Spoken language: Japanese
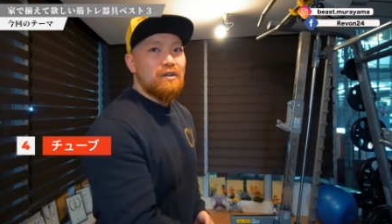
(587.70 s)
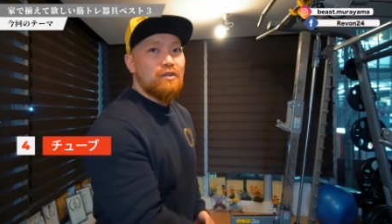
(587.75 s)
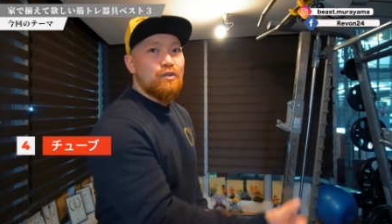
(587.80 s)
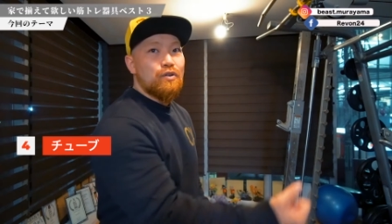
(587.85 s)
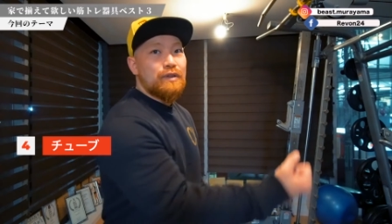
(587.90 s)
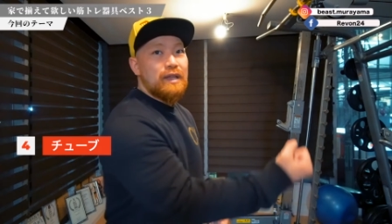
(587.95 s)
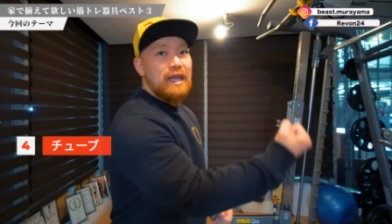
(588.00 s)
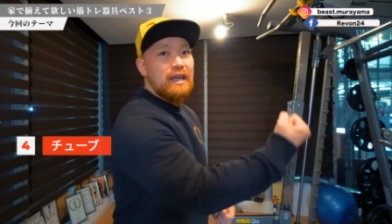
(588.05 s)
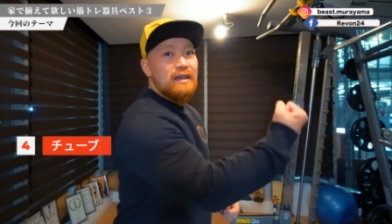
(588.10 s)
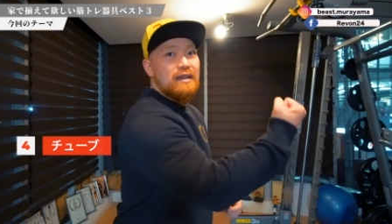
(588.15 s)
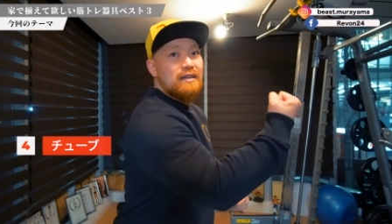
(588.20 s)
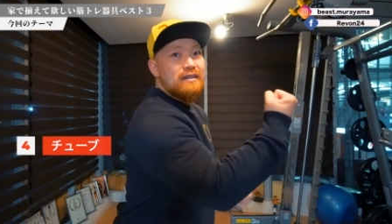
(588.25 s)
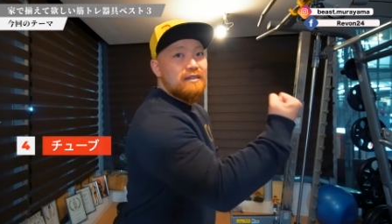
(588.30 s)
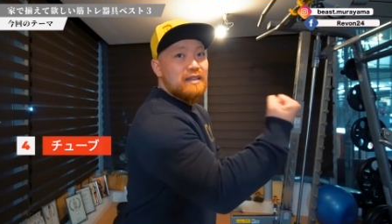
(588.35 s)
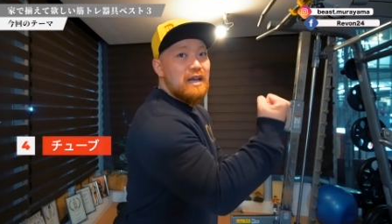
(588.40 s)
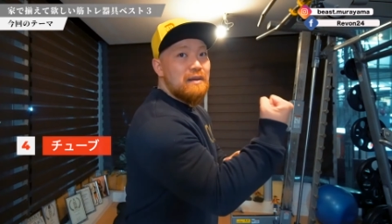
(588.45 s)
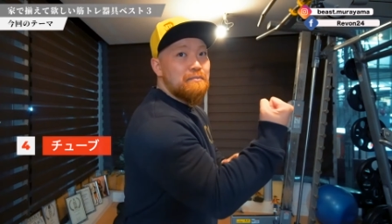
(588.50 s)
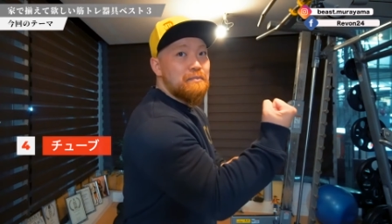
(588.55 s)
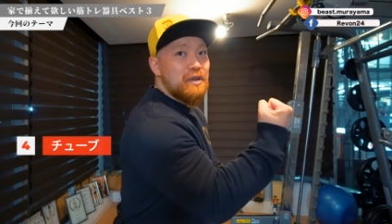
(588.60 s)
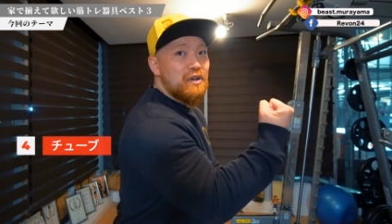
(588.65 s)
こうね、
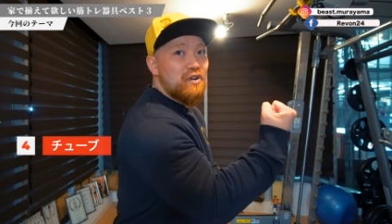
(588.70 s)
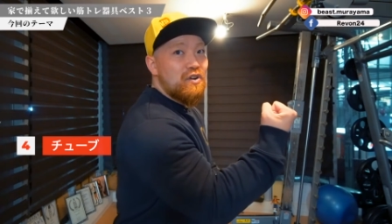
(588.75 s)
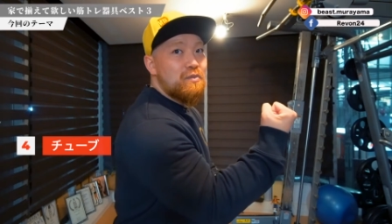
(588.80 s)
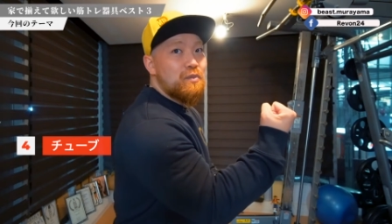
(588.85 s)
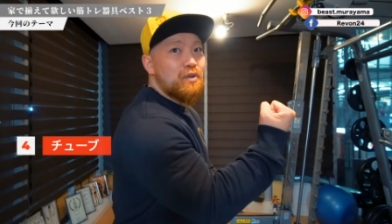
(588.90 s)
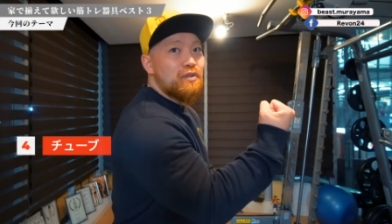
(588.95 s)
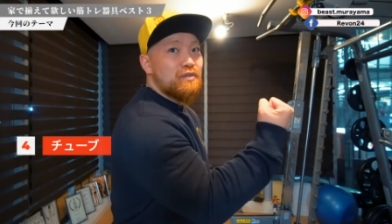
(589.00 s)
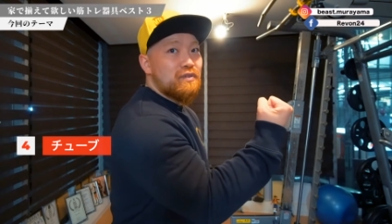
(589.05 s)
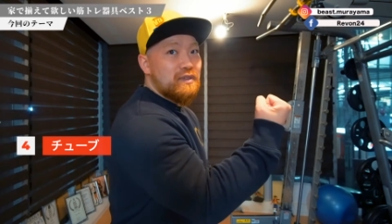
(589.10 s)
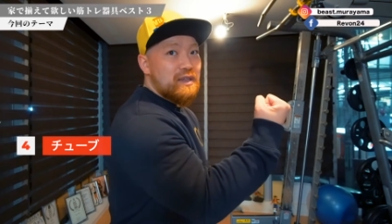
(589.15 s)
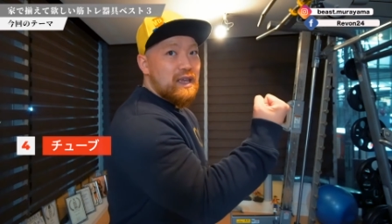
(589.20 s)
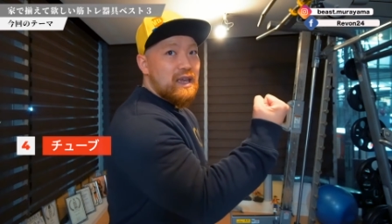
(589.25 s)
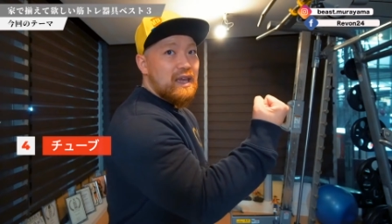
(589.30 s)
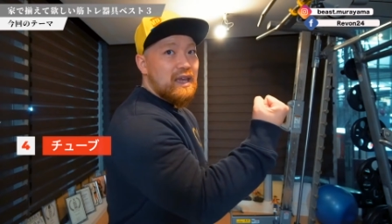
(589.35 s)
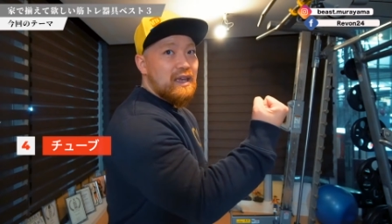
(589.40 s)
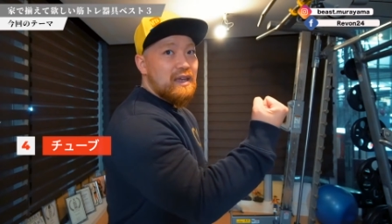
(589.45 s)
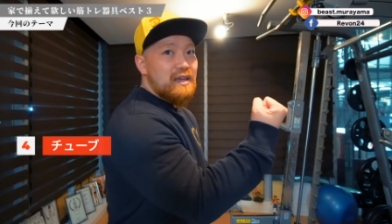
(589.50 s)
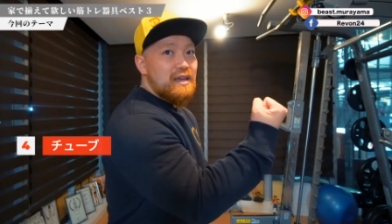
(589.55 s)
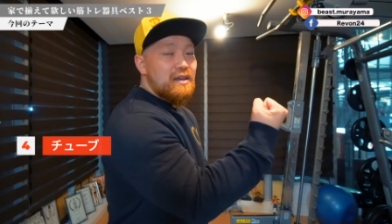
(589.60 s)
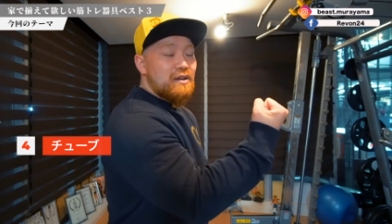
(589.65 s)
ダンベルを持っ
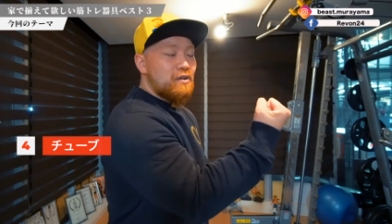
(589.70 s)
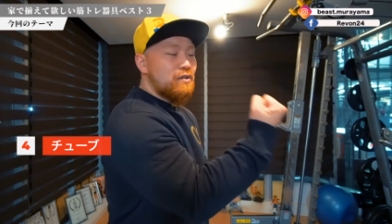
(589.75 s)
て、